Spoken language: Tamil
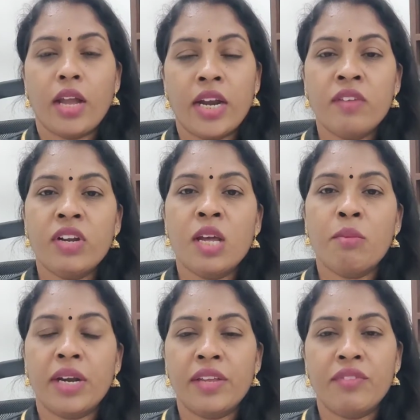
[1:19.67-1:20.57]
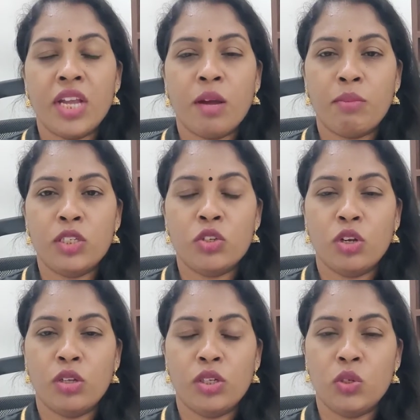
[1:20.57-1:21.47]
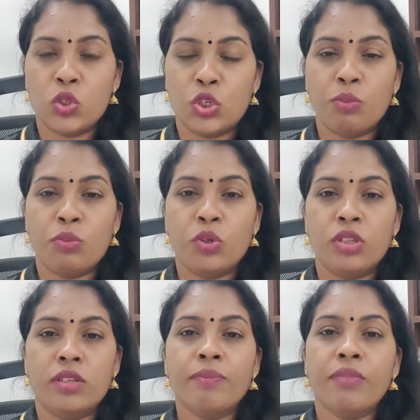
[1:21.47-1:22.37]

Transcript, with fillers: கணவனா மனைவியா அப்படின்னு சொல்லி யோசிக்கும் போது